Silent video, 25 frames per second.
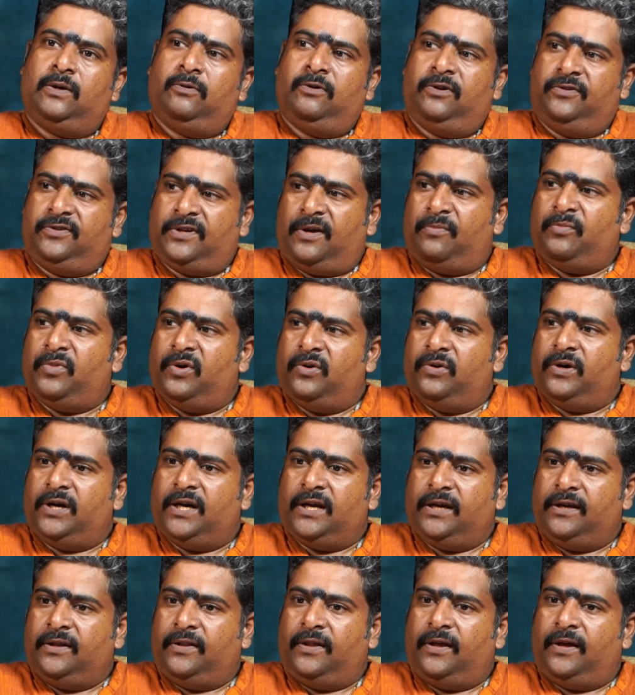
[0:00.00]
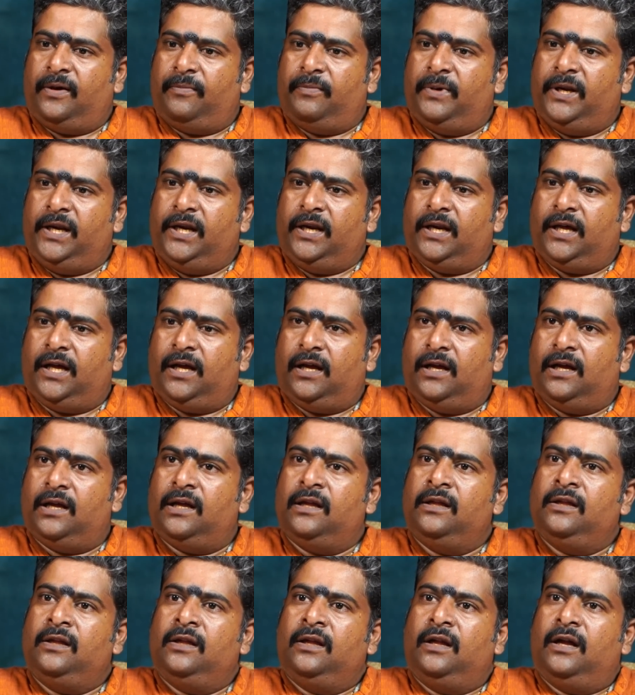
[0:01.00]
ஒரு சம்பவம் நடக்குது அப்படின்னா
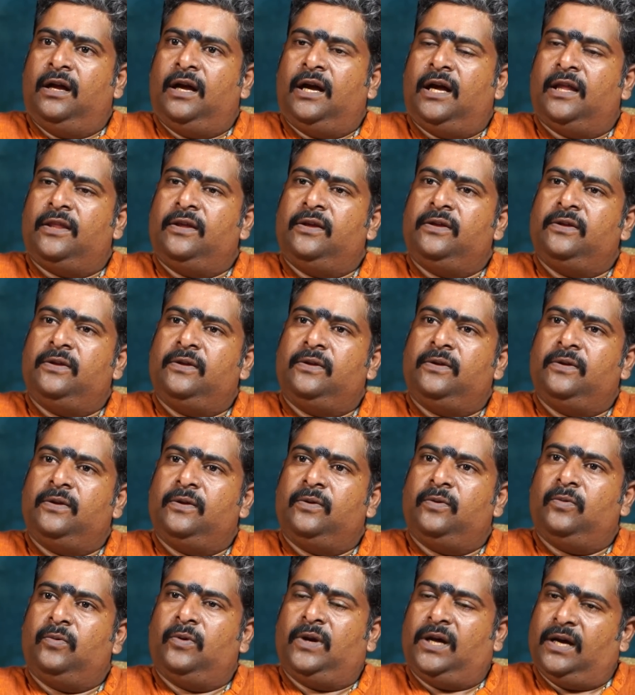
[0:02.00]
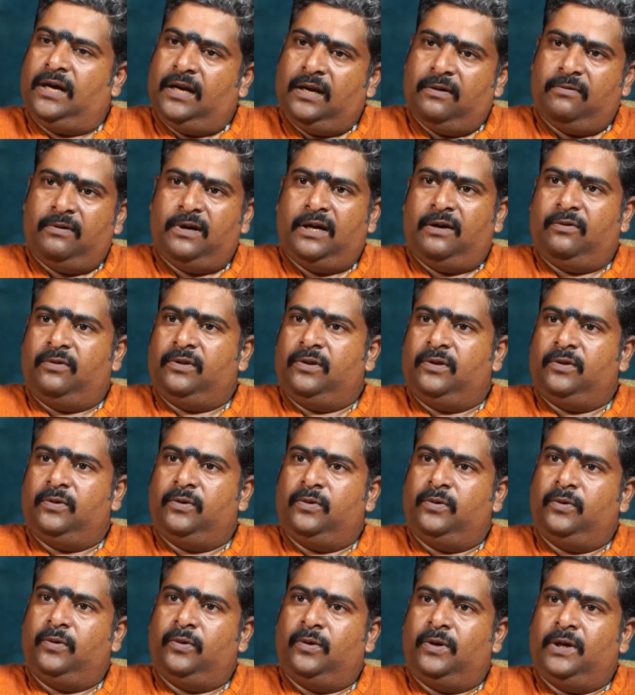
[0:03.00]
அது உலக அளவில் வந்து
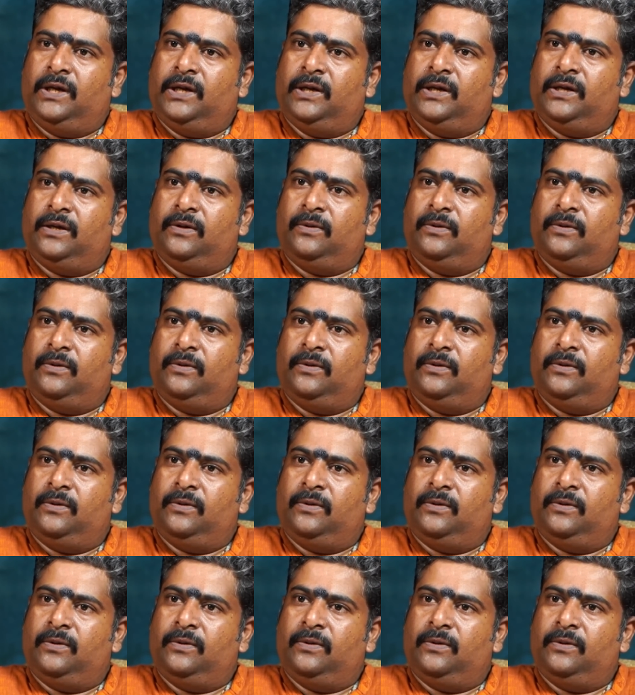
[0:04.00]
ஒரு